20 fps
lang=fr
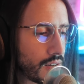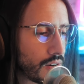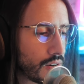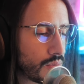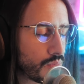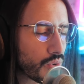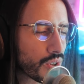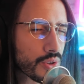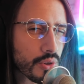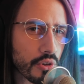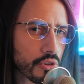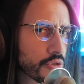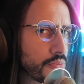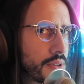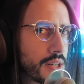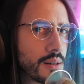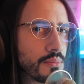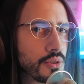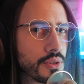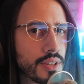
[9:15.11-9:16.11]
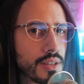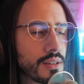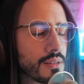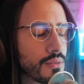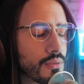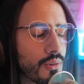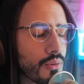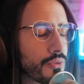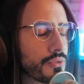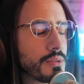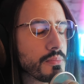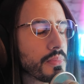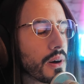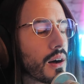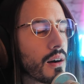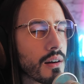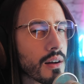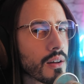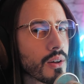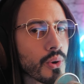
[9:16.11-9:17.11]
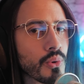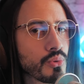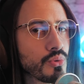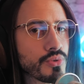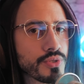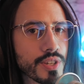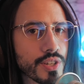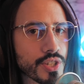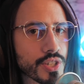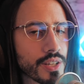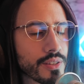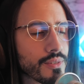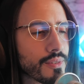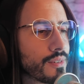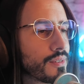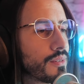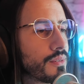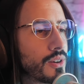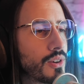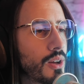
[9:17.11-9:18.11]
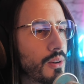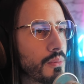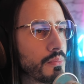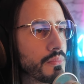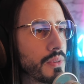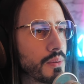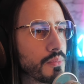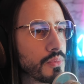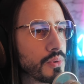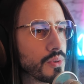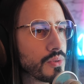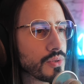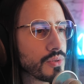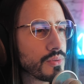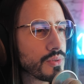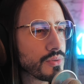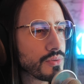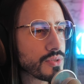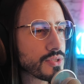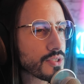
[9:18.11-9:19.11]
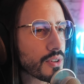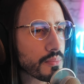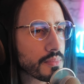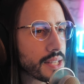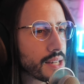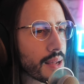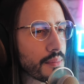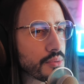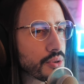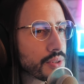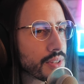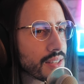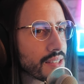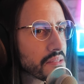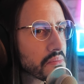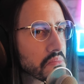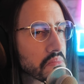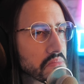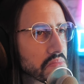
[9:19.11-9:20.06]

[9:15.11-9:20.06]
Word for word: Euh, moins de 30 000 abonnés, on vit pas hein, de sa chaîne. Hein. Même euh, cent 100 000 abonnés,